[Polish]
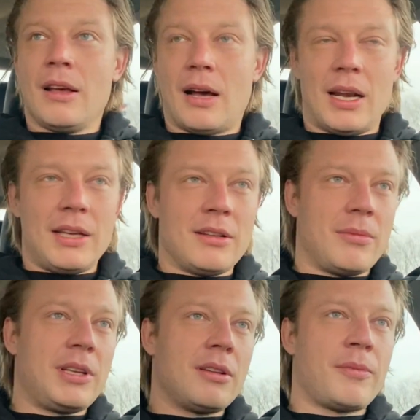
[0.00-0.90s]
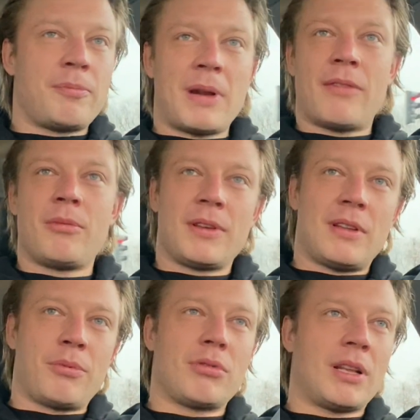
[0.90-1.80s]
Ale inną, inną sprawą jest
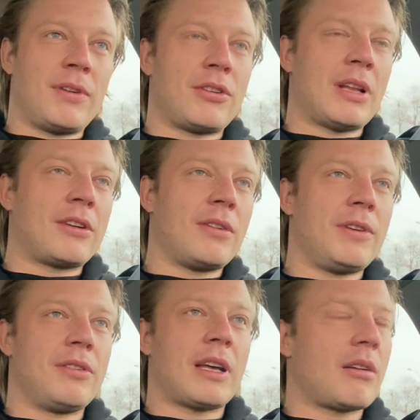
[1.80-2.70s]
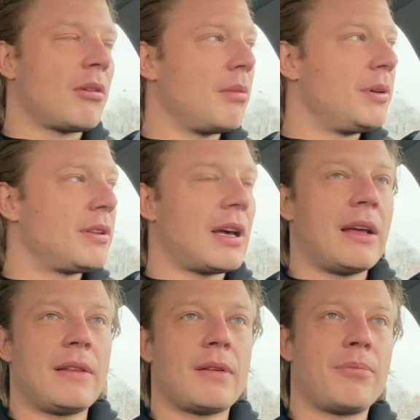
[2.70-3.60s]
na przykład, wiecie, no jak się widzi taką
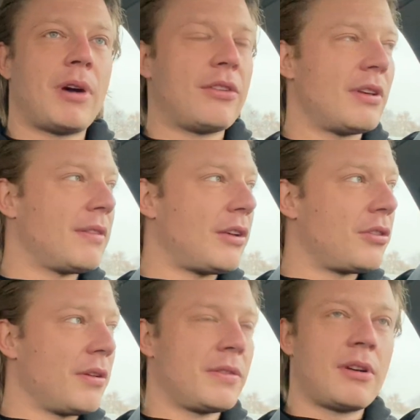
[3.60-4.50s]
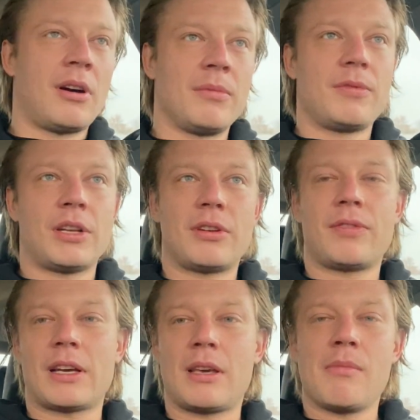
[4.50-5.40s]
kobitkę, co płacze za siostrą, wiecie,
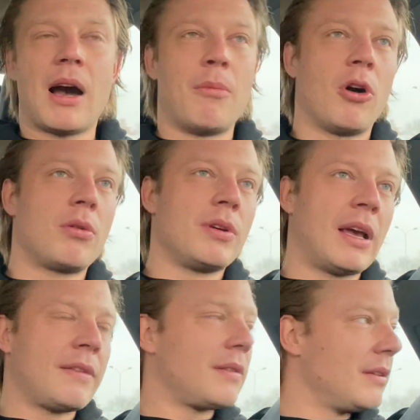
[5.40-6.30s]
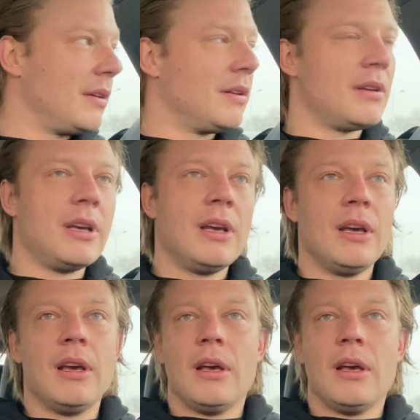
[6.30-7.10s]
w takim amoku jest... Yy,